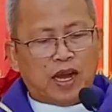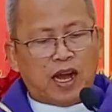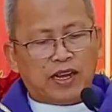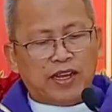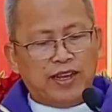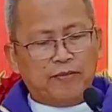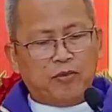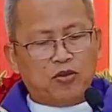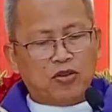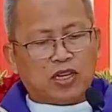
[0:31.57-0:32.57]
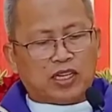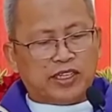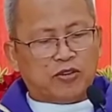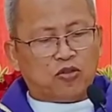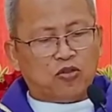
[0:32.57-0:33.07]
ang imong
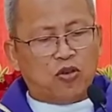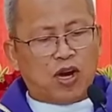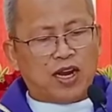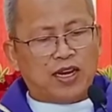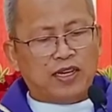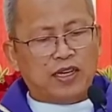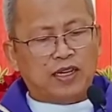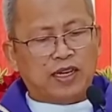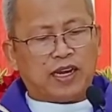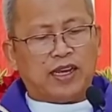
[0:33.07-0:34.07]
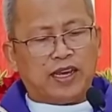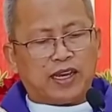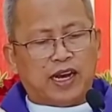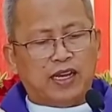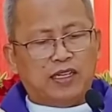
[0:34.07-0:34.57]
kasiguruan
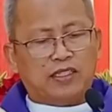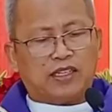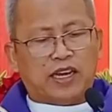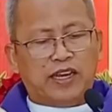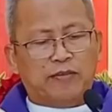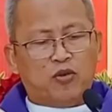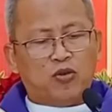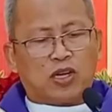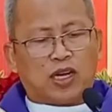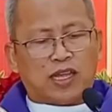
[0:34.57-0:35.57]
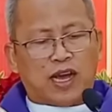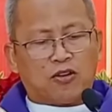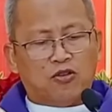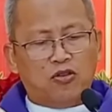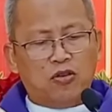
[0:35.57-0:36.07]
nagikan sa imong
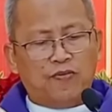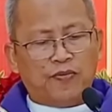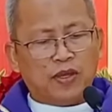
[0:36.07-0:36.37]
katarong